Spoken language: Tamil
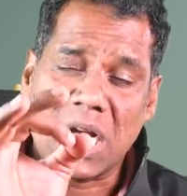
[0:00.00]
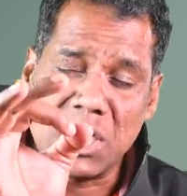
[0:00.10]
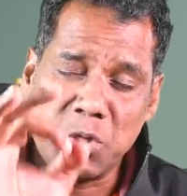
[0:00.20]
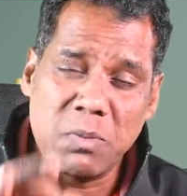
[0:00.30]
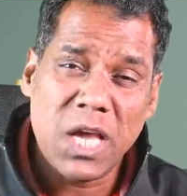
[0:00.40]

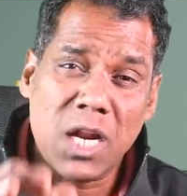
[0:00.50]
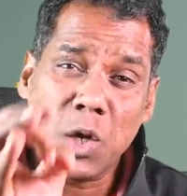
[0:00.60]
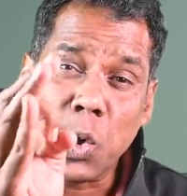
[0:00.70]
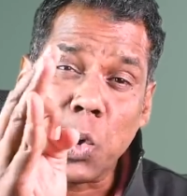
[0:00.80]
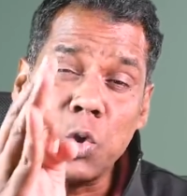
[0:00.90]
கடுமையான
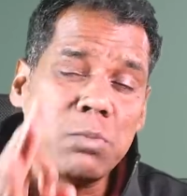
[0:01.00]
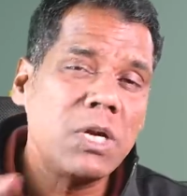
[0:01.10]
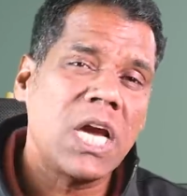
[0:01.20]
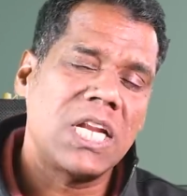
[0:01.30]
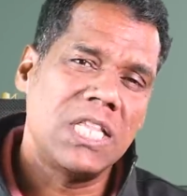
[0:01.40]

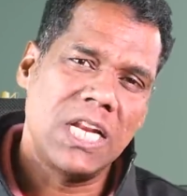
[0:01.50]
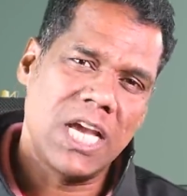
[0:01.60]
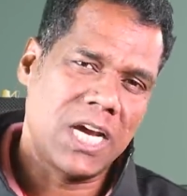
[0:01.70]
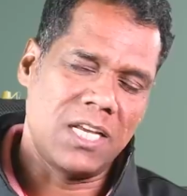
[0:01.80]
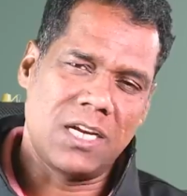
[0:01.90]
கொடுமையான
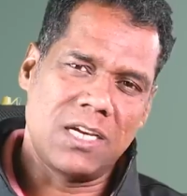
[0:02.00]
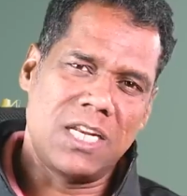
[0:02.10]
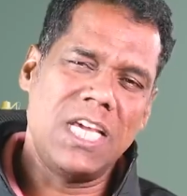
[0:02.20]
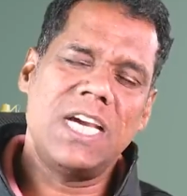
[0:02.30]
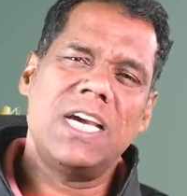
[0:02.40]
நிலையாக இருக்கு
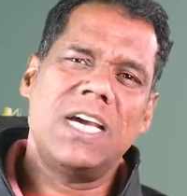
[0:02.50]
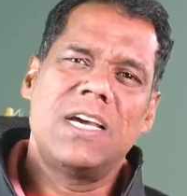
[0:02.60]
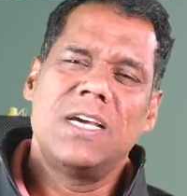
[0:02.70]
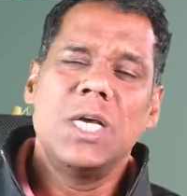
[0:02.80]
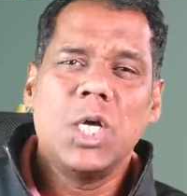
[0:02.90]
நீங்க
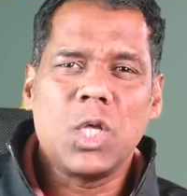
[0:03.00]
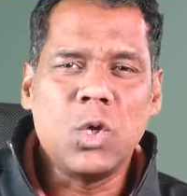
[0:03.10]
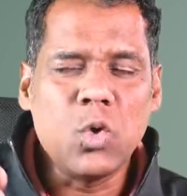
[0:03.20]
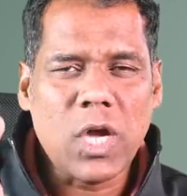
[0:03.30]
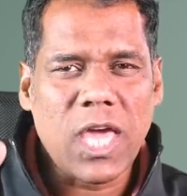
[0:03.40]

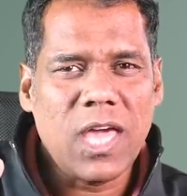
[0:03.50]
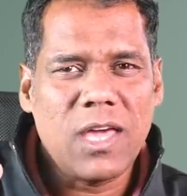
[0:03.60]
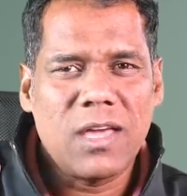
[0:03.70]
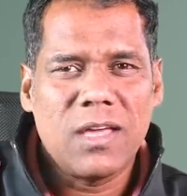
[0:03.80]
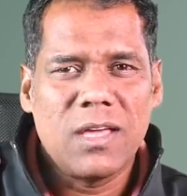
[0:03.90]
யூகே
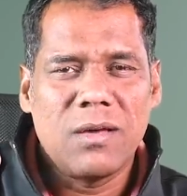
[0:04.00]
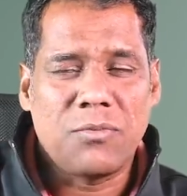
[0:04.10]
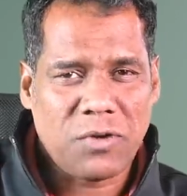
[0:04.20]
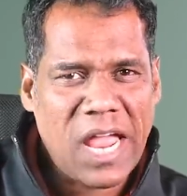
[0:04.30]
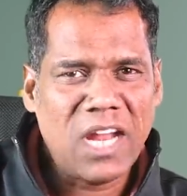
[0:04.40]

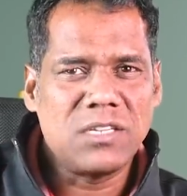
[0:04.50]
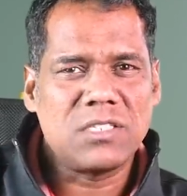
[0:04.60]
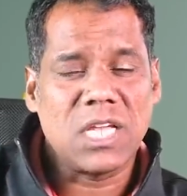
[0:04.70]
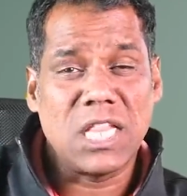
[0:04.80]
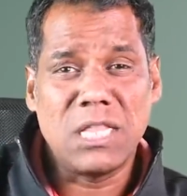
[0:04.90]

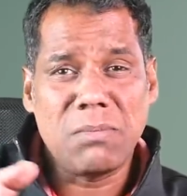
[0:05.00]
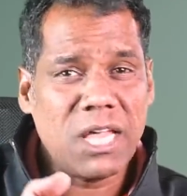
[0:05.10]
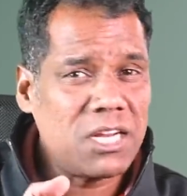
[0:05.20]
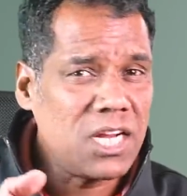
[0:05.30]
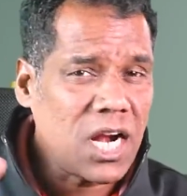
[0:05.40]
பிரான்ஸ் இந்த
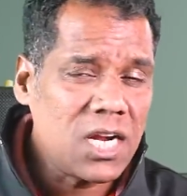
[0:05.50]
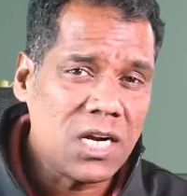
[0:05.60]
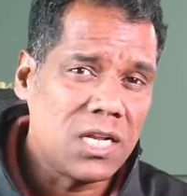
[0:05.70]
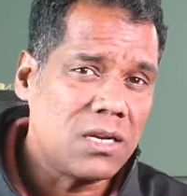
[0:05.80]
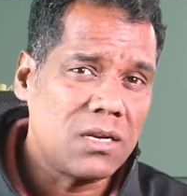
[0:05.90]
மாதிரி
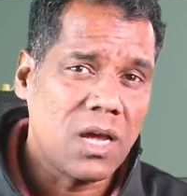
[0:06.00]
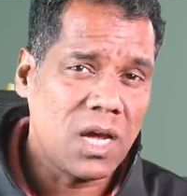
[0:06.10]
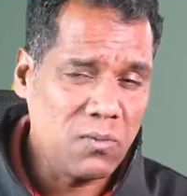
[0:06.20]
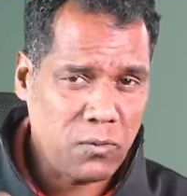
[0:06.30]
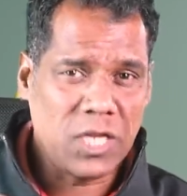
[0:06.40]
நாடுகளின்
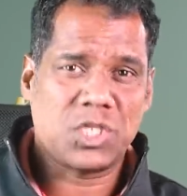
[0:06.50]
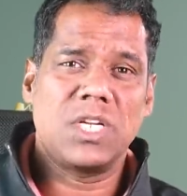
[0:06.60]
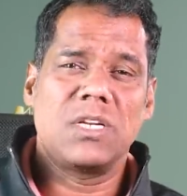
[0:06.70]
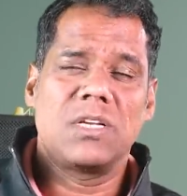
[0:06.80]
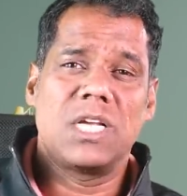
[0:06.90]

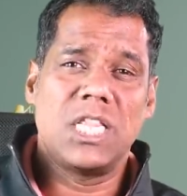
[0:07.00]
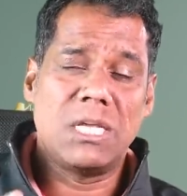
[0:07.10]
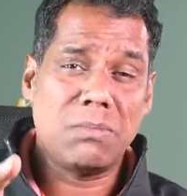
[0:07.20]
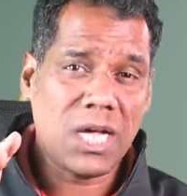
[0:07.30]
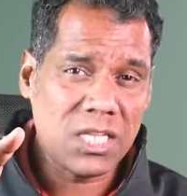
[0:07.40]
இன்ஃப்ளேஷன்
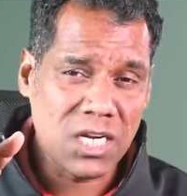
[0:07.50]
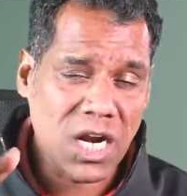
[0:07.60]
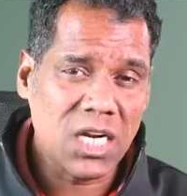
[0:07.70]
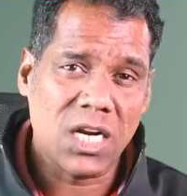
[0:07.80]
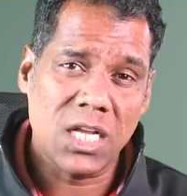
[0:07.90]
இந்த மாதிரி
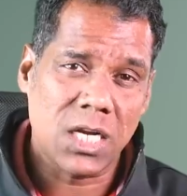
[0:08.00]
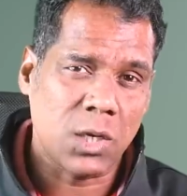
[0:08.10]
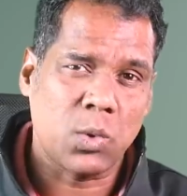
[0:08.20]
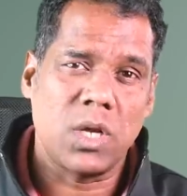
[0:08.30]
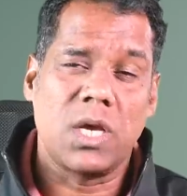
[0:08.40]
நாடுகளில்
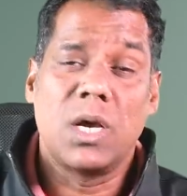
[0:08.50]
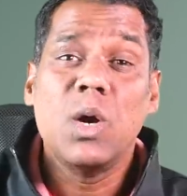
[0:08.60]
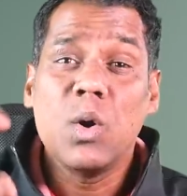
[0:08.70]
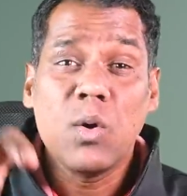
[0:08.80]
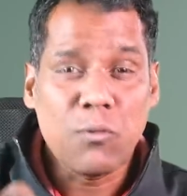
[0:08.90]
இருக்கக்கூடிய
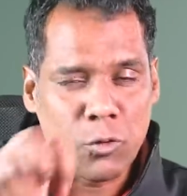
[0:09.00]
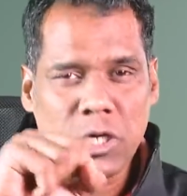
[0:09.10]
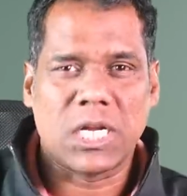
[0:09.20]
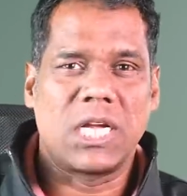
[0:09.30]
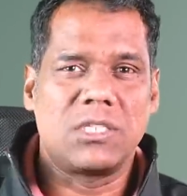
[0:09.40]

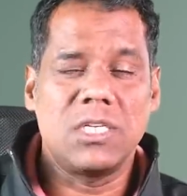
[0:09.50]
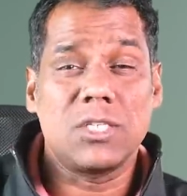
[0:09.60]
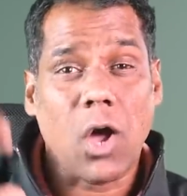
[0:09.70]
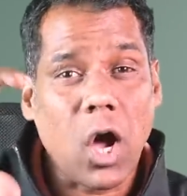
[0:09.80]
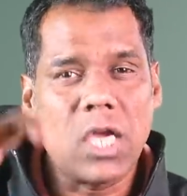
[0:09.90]
ஃபுட்
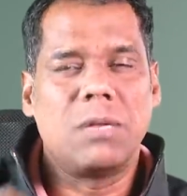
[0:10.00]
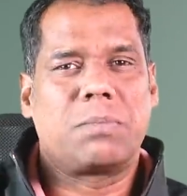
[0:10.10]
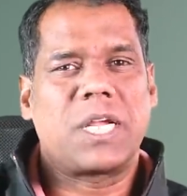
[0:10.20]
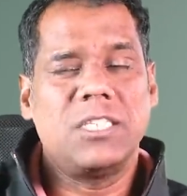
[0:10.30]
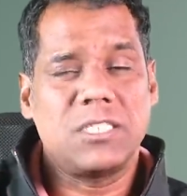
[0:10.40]
கிரைசிஸ் ஆயில்
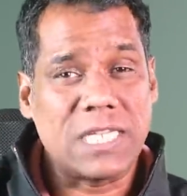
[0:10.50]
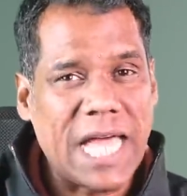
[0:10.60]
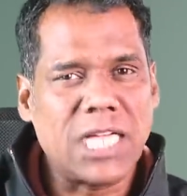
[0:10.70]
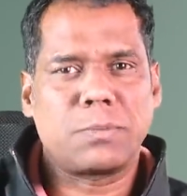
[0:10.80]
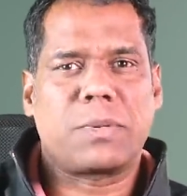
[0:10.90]
பிரைஸ் கேஸ்